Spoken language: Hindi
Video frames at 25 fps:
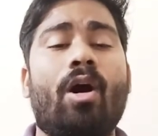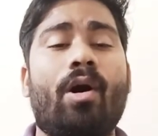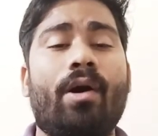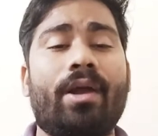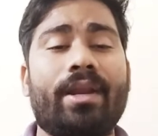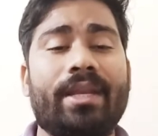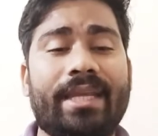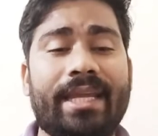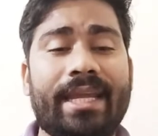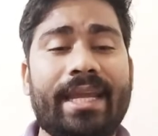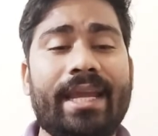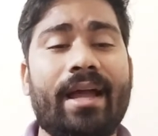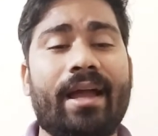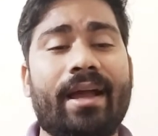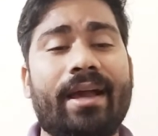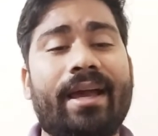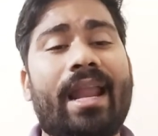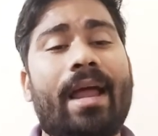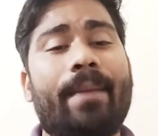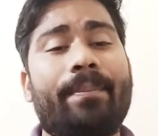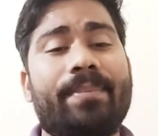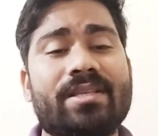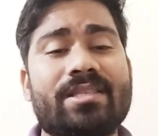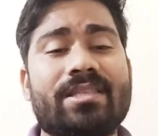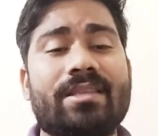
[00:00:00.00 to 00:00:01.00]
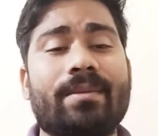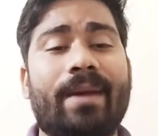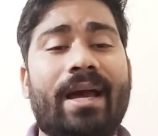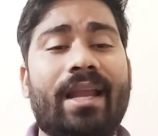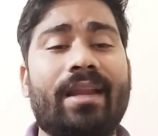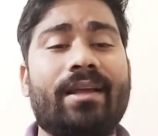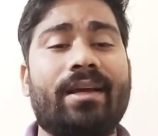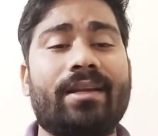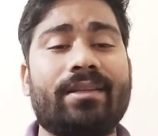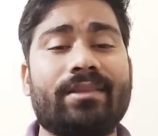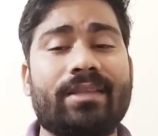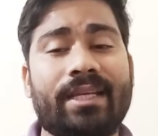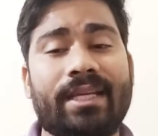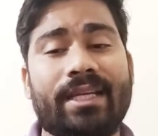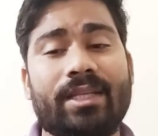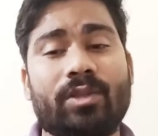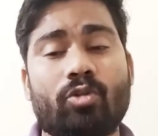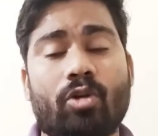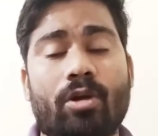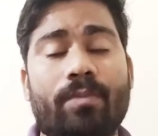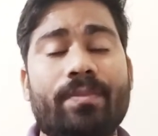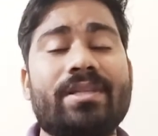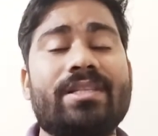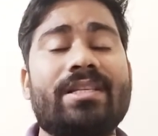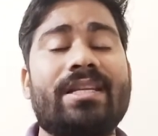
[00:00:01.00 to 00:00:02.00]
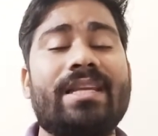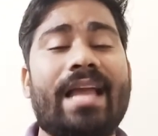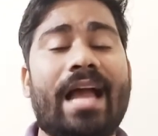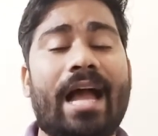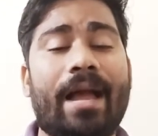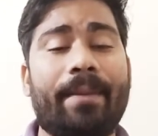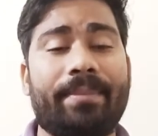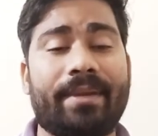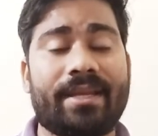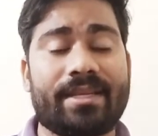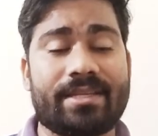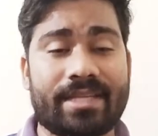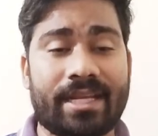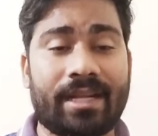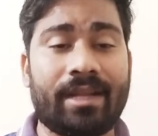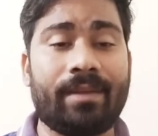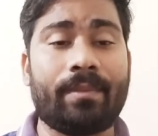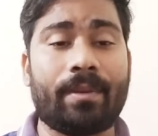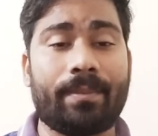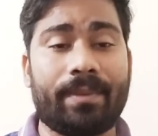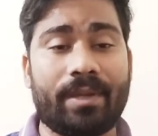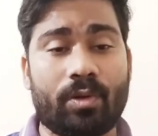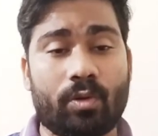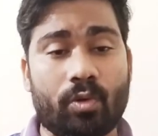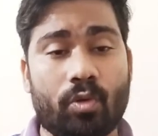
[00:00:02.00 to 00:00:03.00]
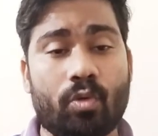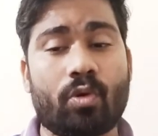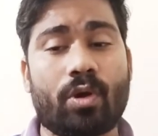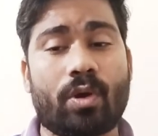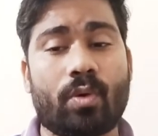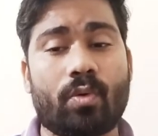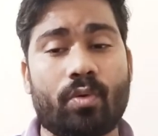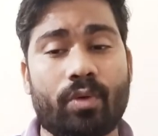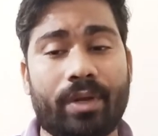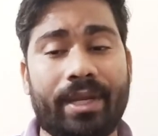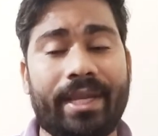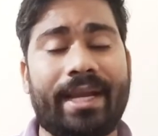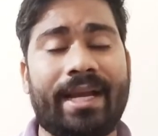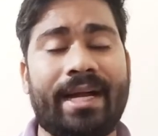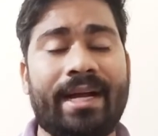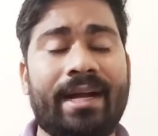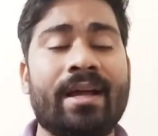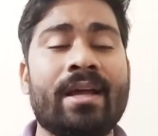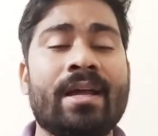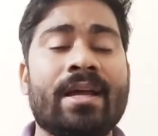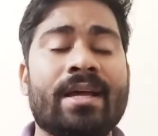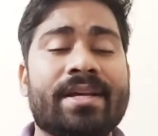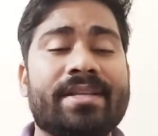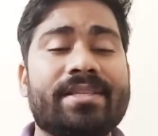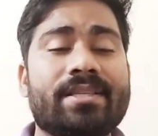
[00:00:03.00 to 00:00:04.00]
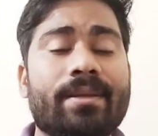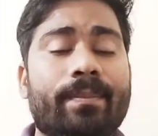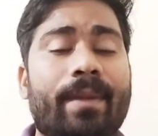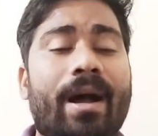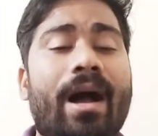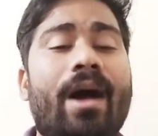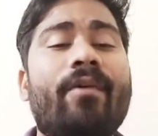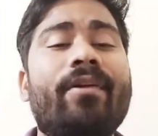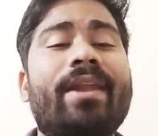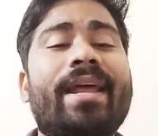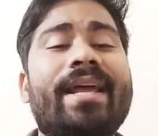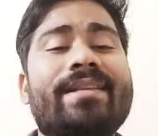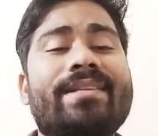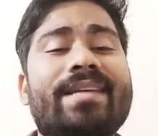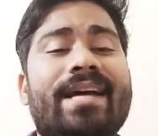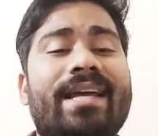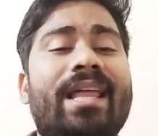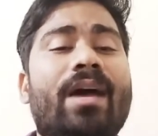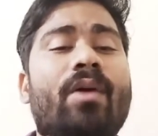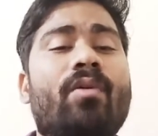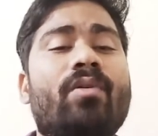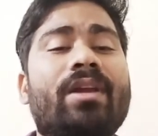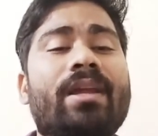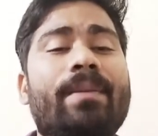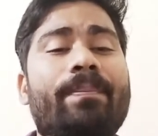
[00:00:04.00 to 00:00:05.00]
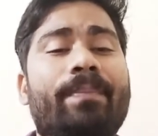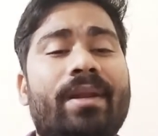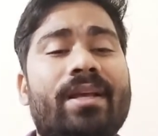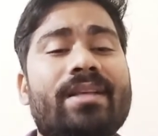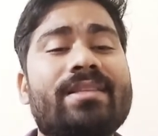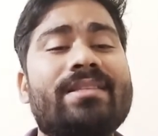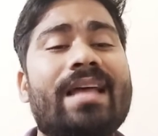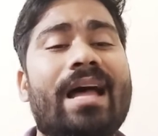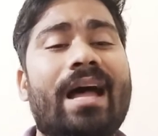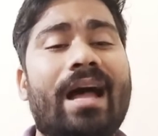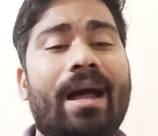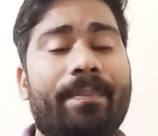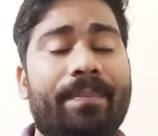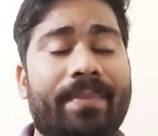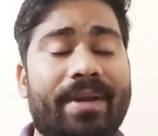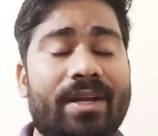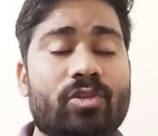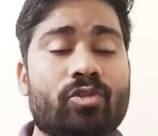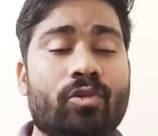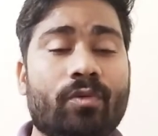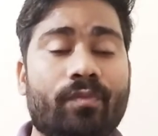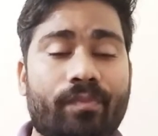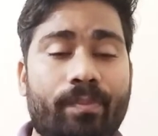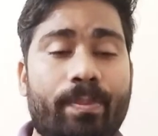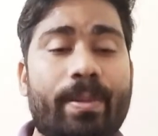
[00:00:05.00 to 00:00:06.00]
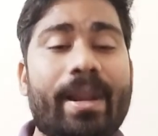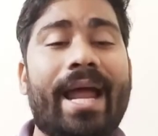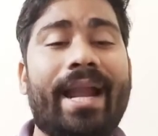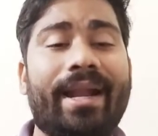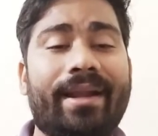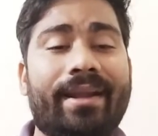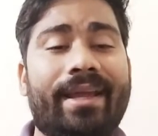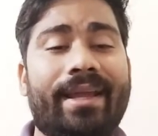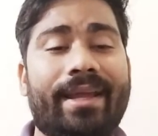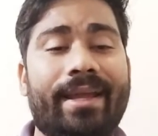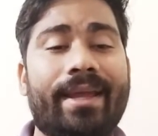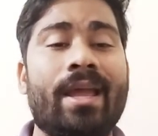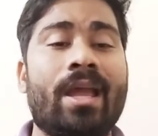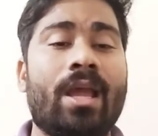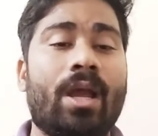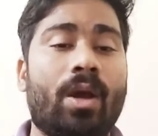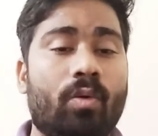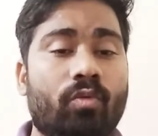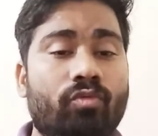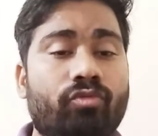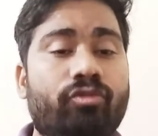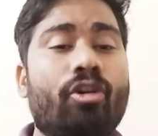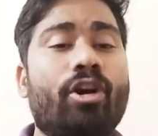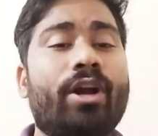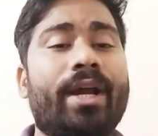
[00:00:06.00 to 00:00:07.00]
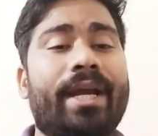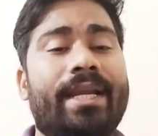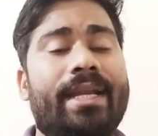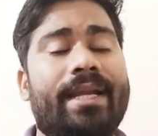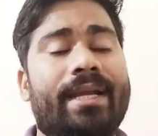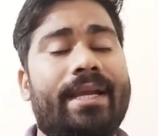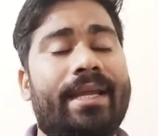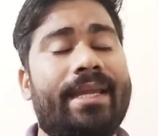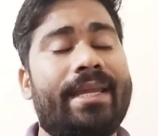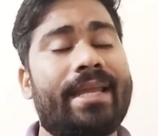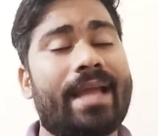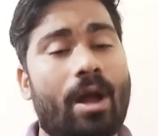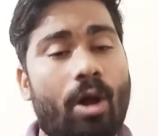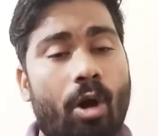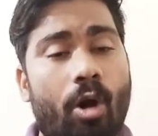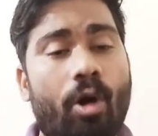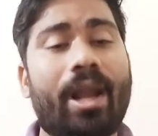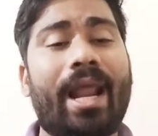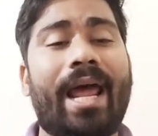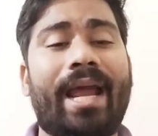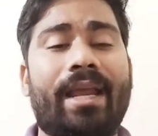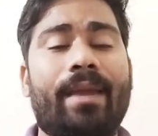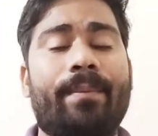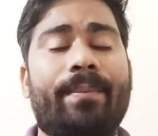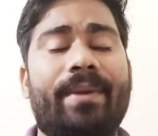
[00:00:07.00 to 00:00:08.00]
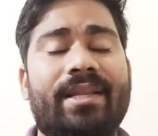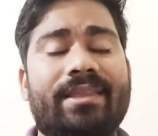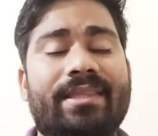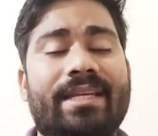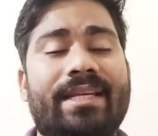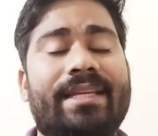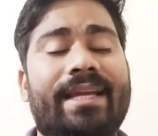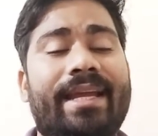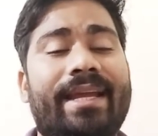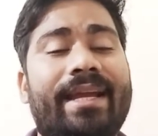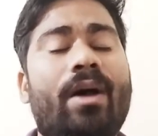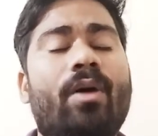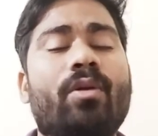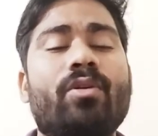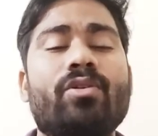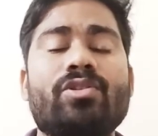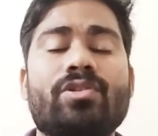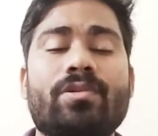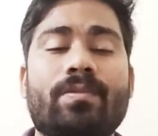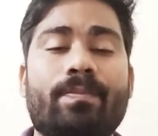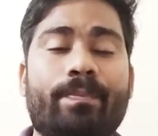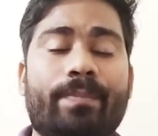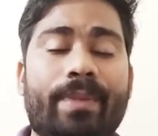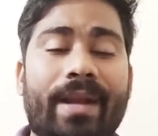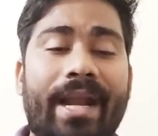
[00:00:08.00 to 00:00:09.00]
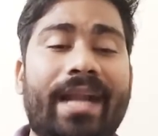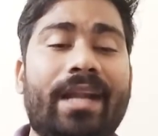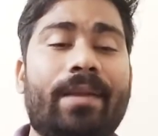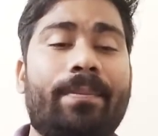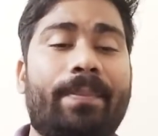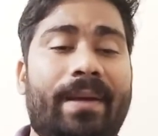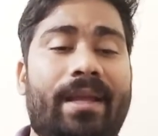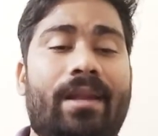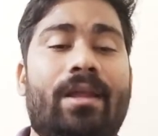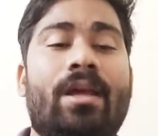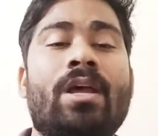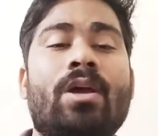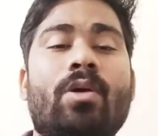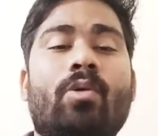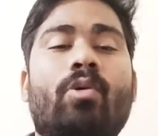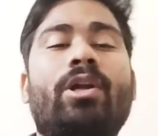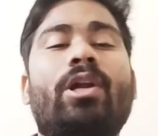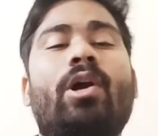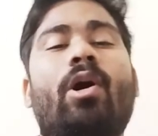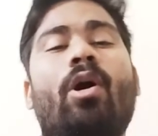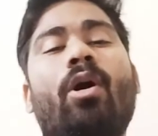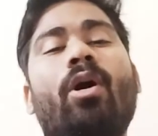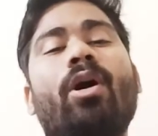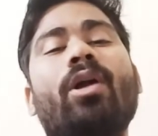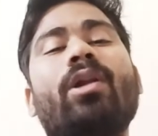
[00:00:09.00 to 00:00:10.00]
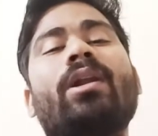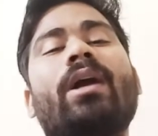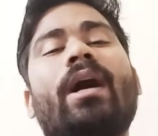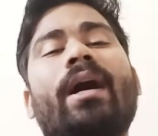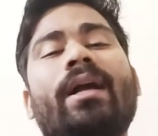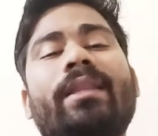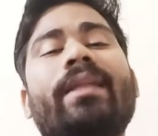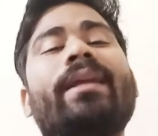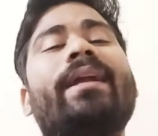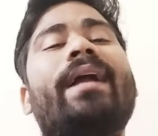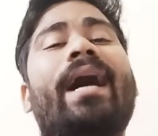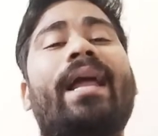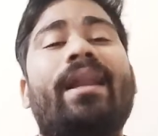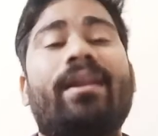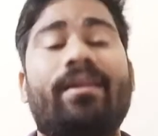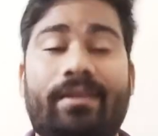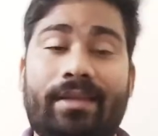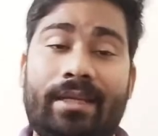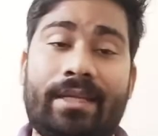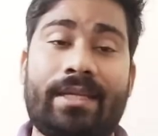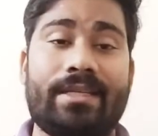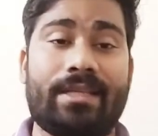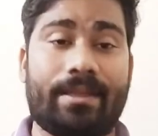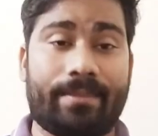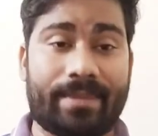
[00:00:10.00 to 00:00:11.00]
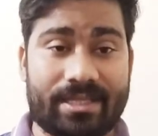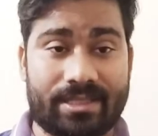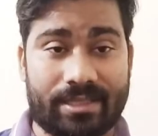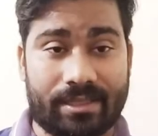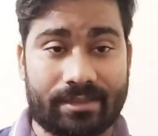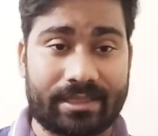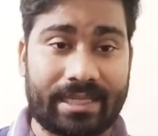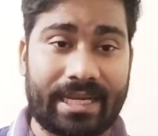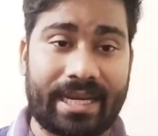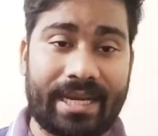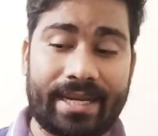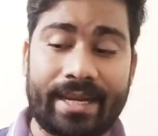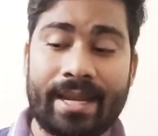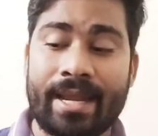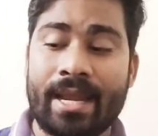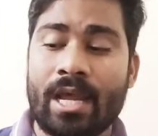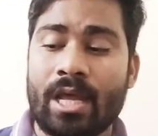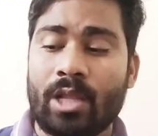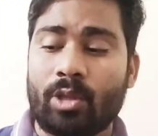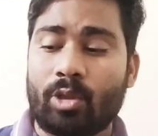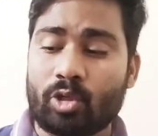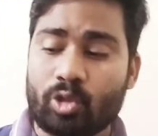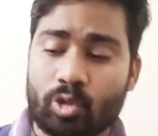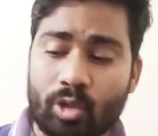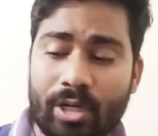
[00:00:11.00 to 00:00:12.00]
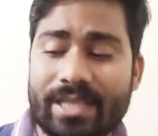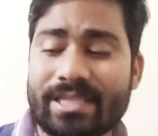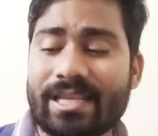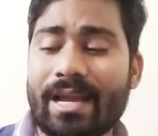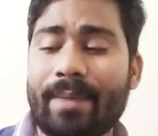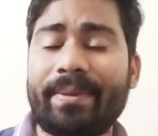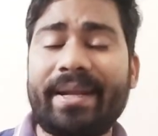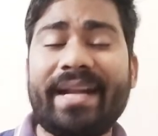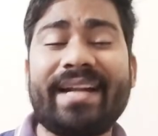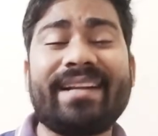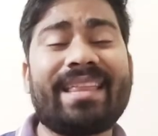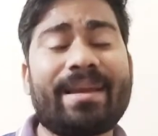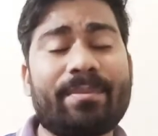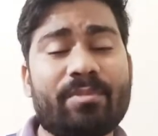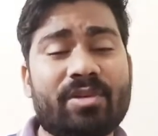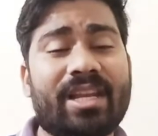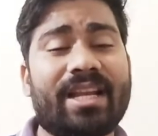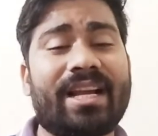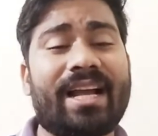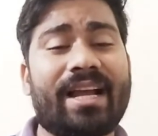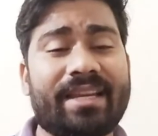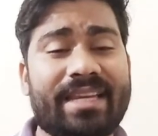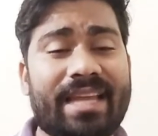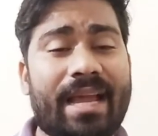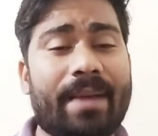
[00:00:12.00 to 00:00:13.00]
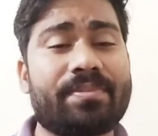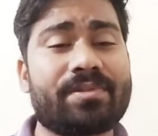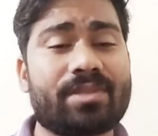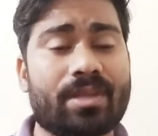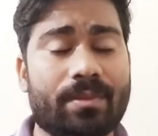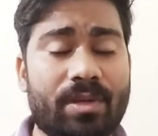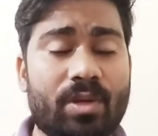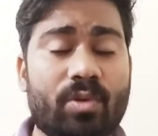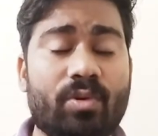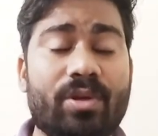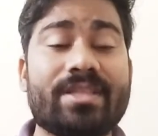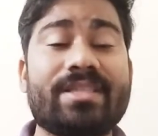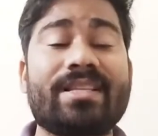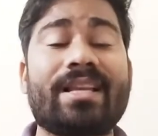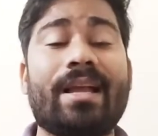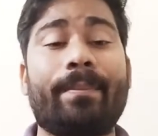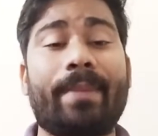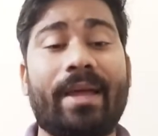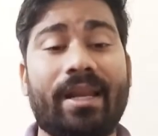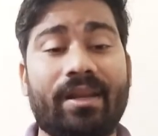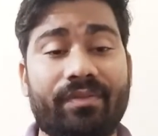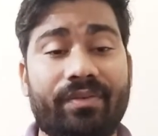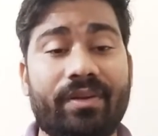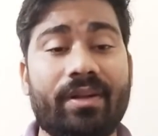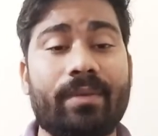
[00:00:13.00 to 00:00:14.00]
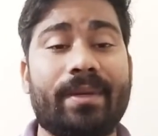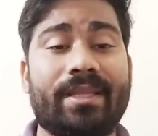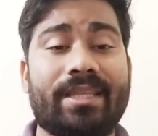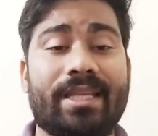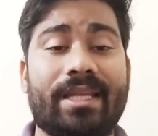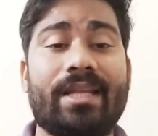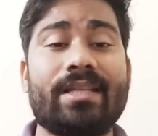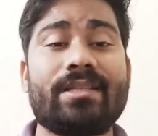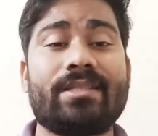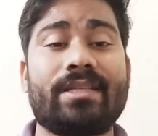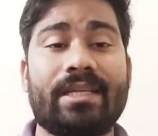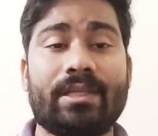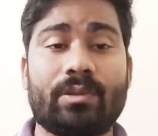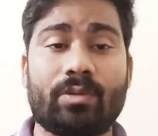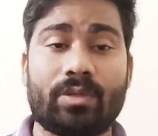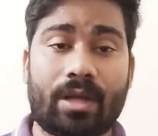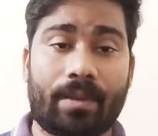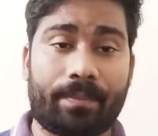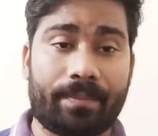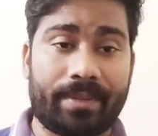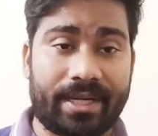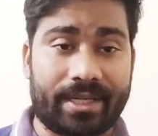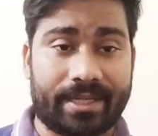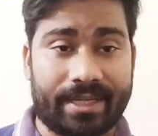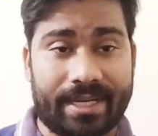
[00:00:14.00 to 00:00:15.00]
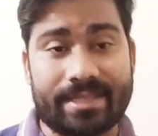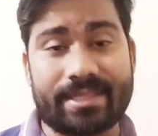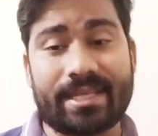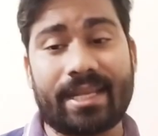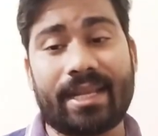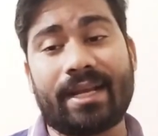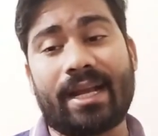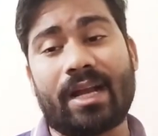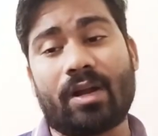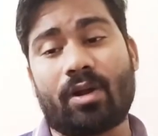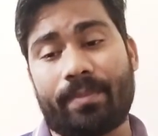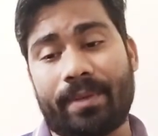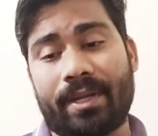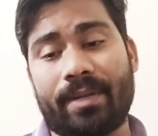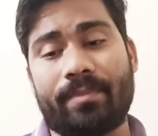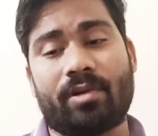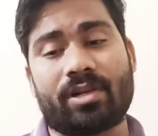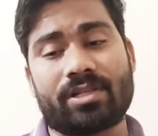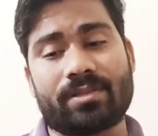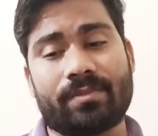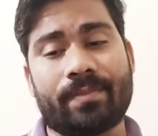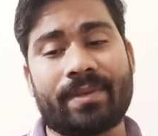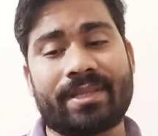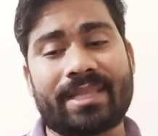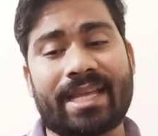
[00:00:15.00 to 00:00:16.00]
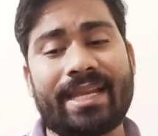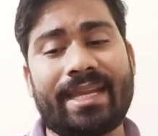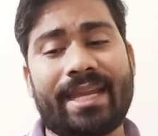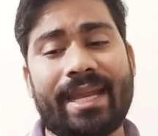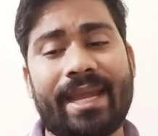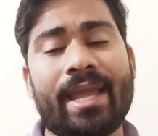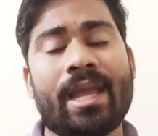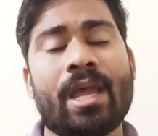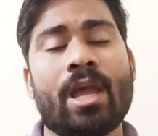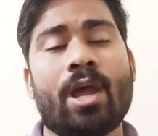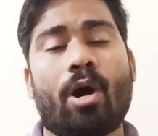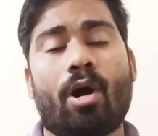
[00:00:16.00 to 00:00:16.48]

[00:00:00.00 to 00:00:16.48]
और ये अगर आप इस्तेमाल करते हैं तो ऑब्वियसली आपके चैनल में भी ग्रो होने का संभावना ज़्यादा होगी प्लस आपका जो ब्रांड है वो कहीं ना कहीं और आगे बढ़ता जाएगा और उस ब्रांड पर कोई और अधिकार नहीं जमा सकता है तो छोटा सा अपडेट था मुझे लगा कि आप सभी को इसका बेनिफिट बताना चाहिए तो अपडेट कैसा लगा कमेंट बॉक्स में बताइए